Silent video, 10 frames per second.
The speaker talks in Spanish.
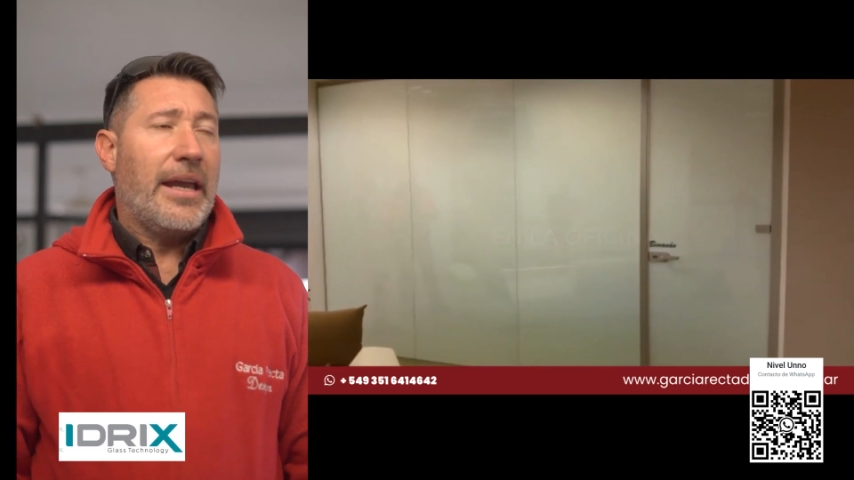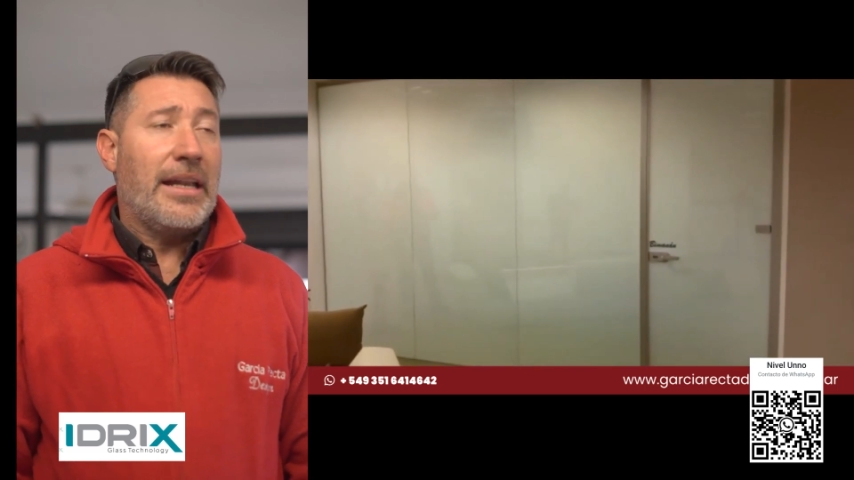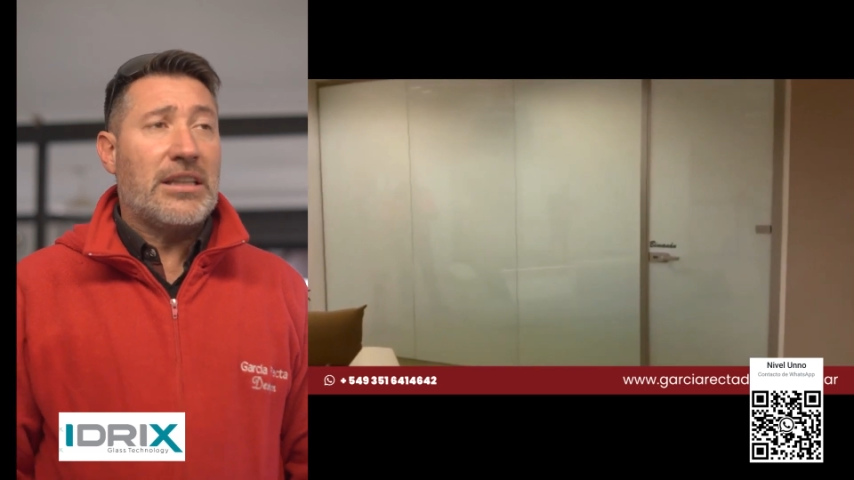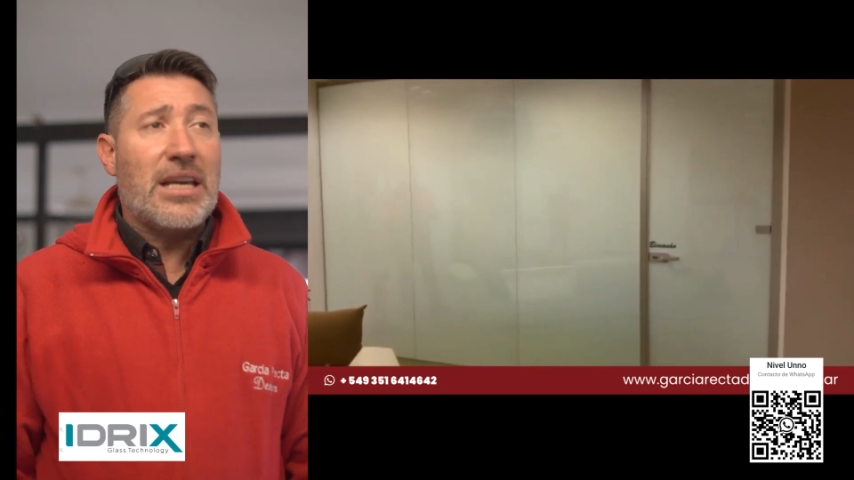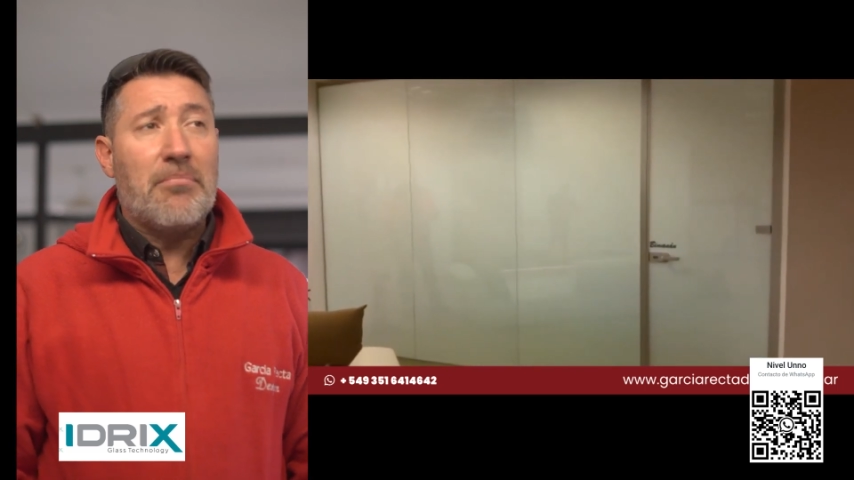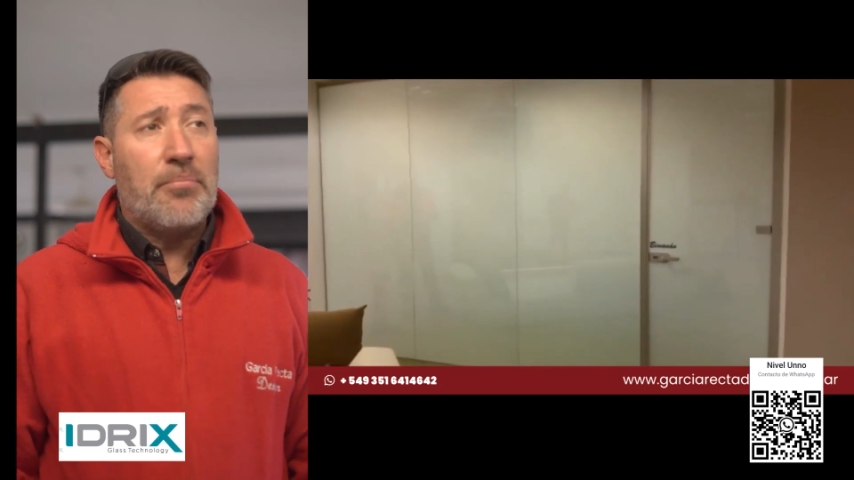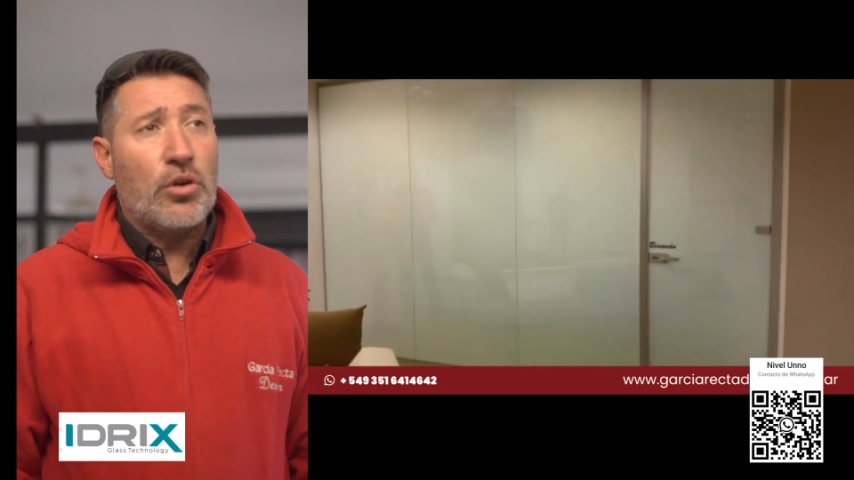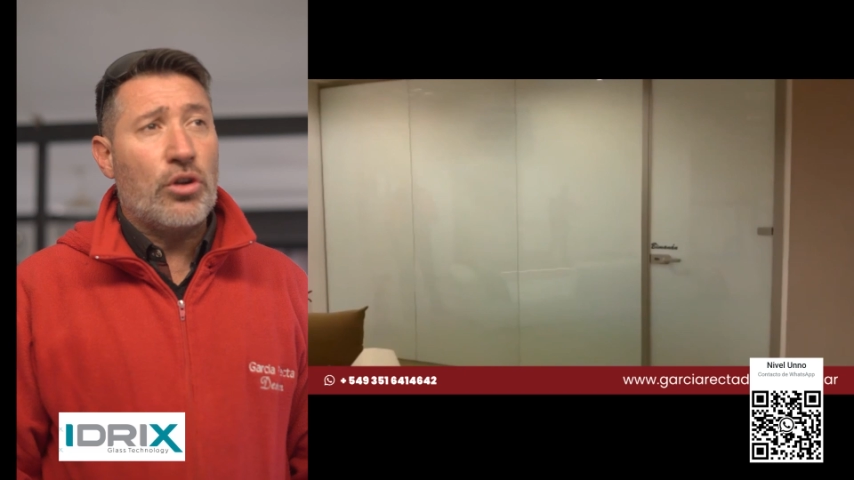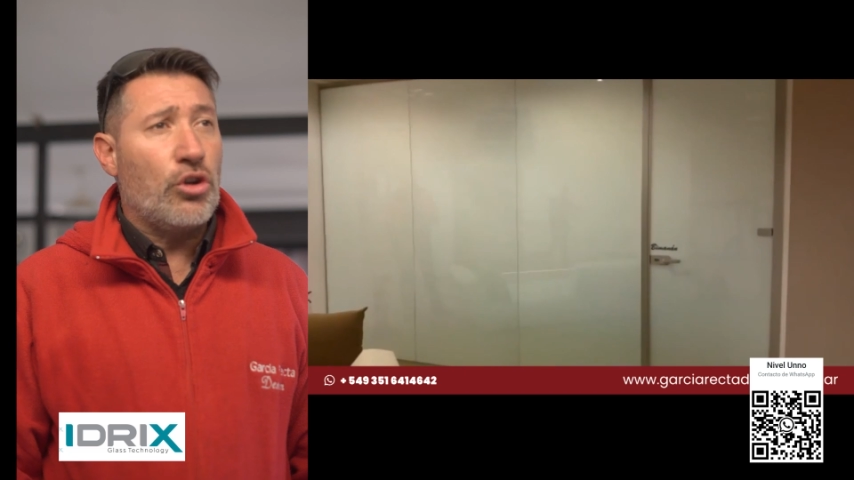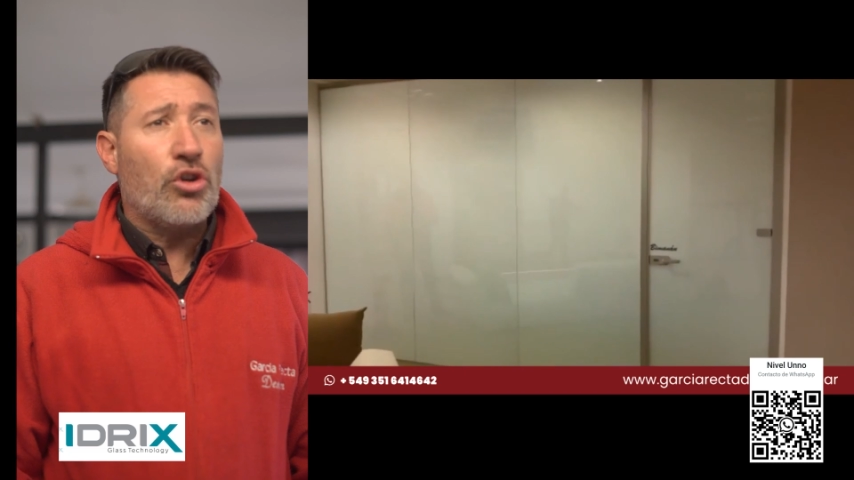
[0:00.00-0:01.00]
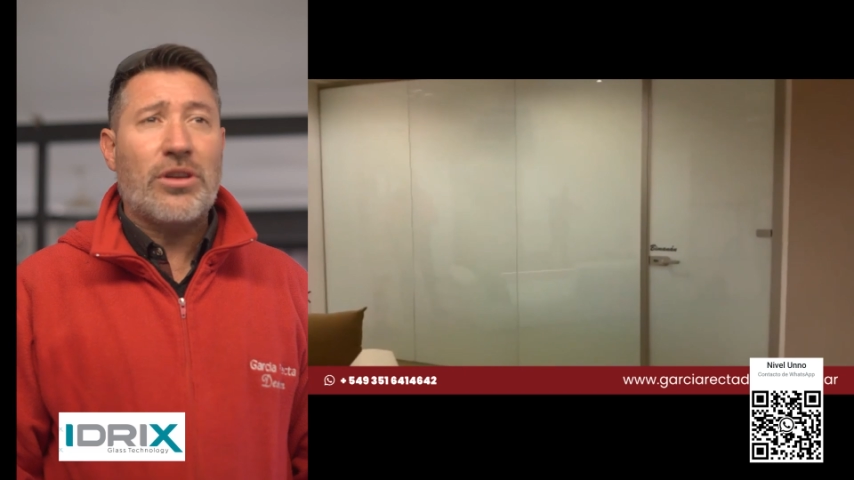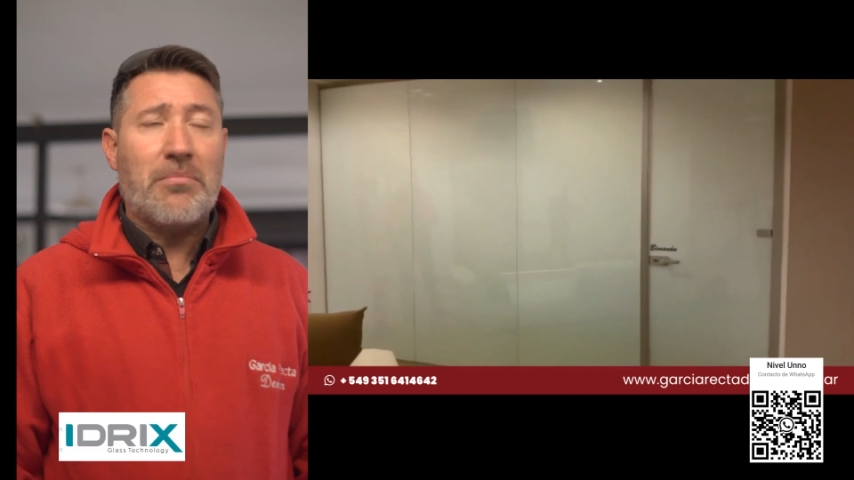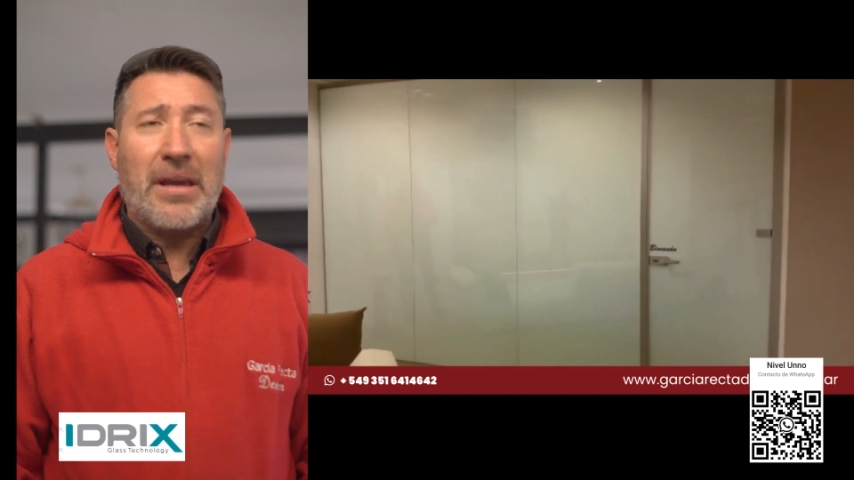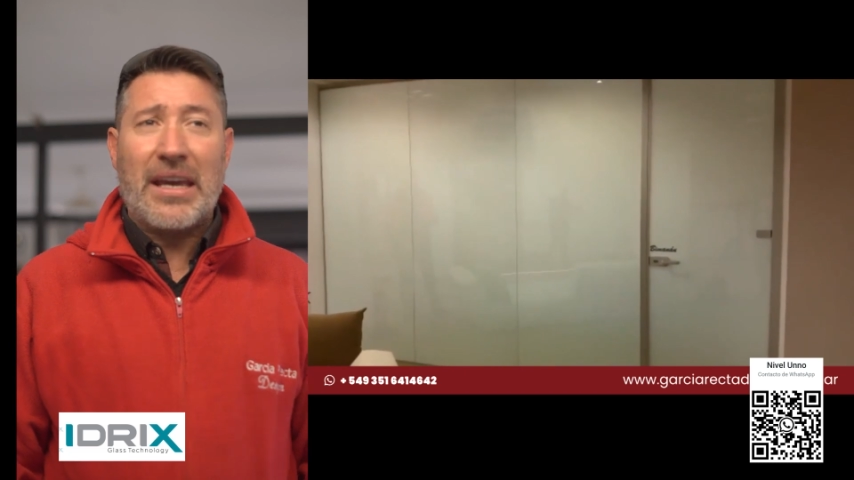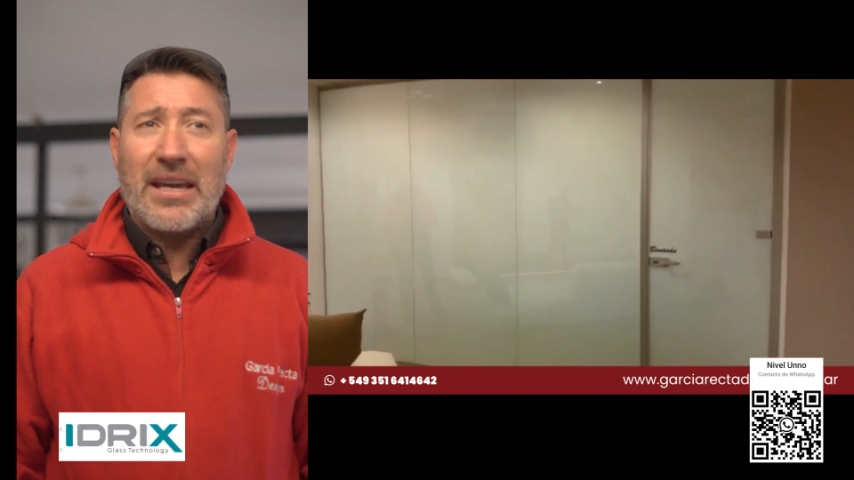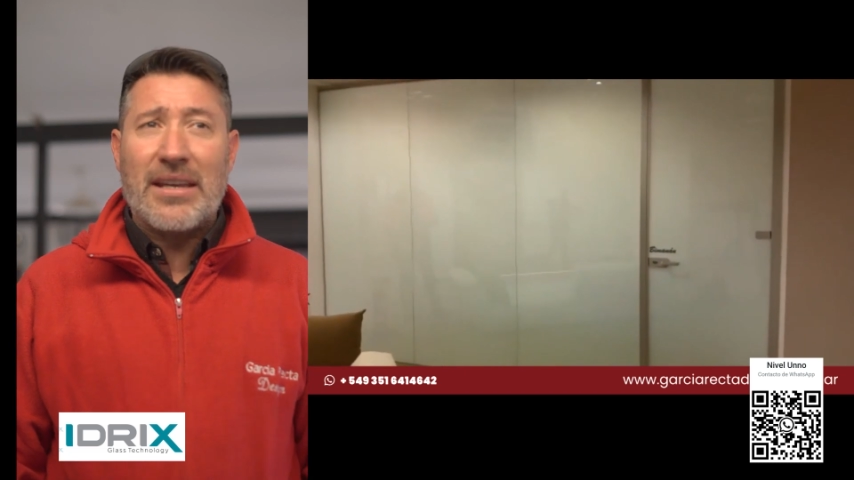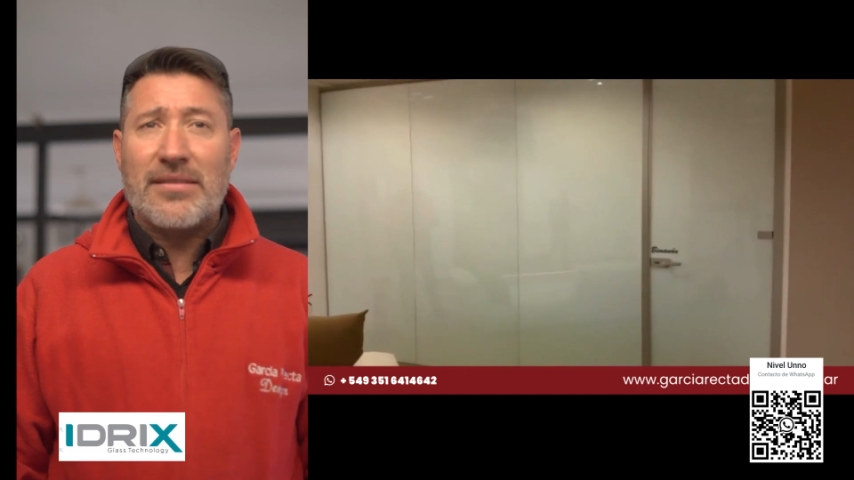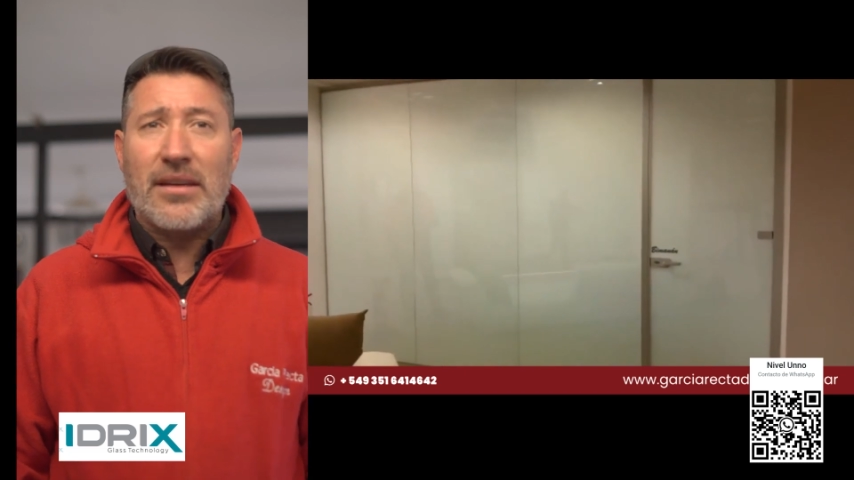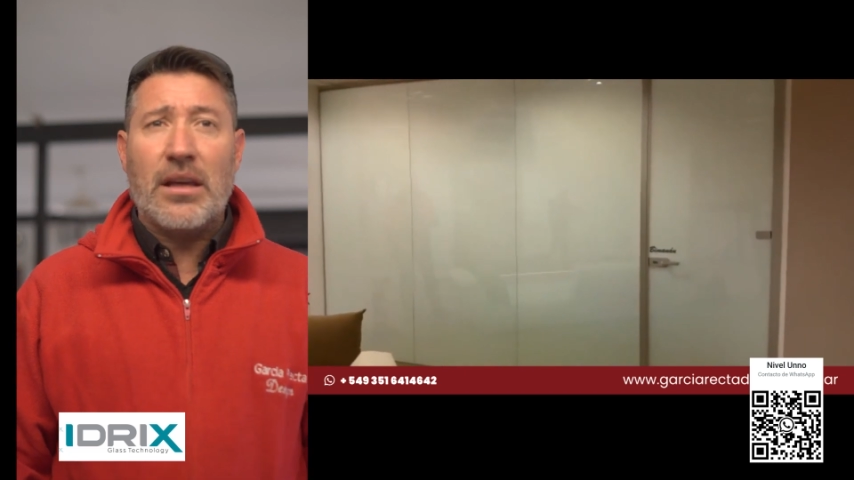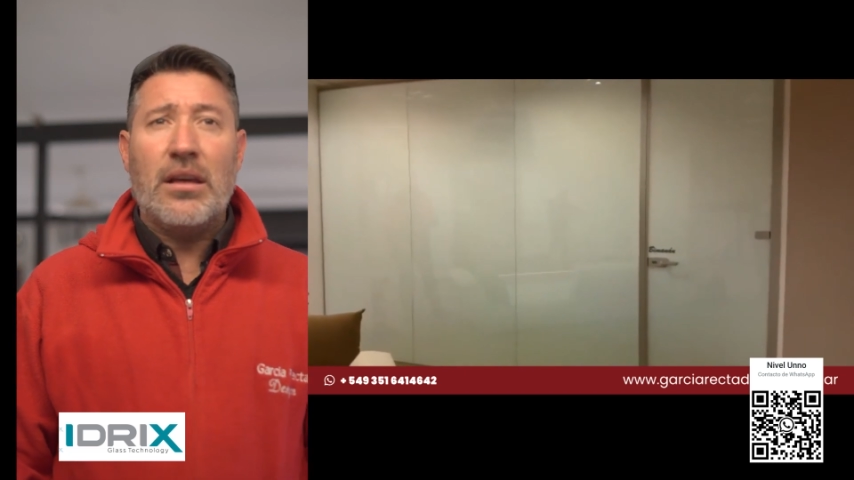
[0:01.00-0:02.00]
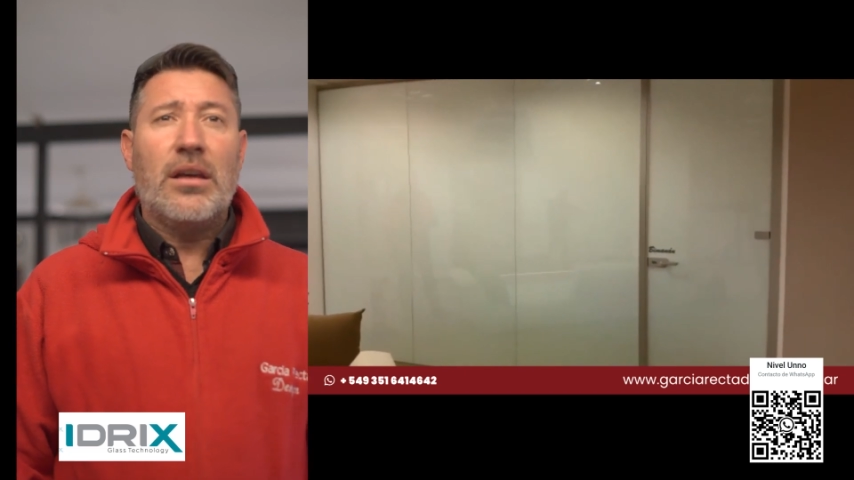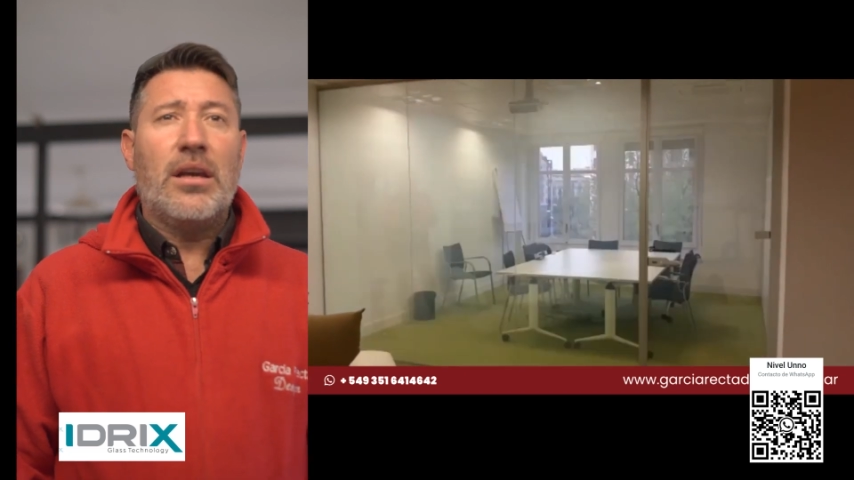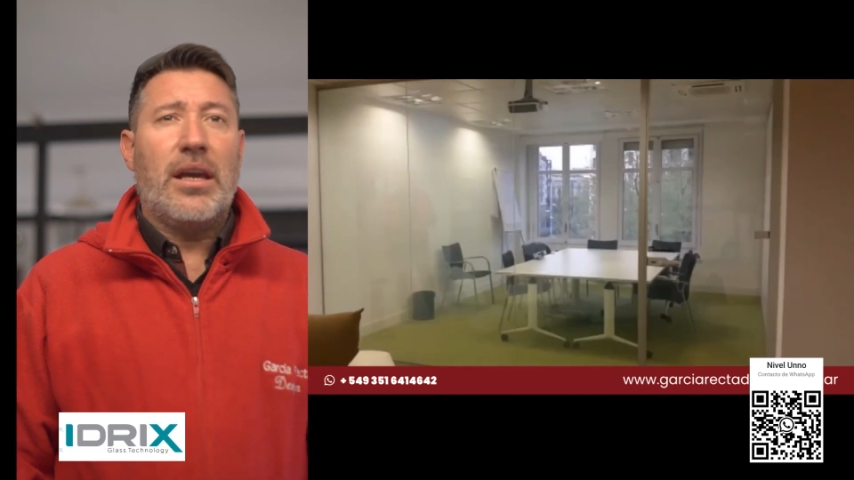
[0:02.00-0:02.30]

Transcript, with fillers: el tiempo, no se envejece,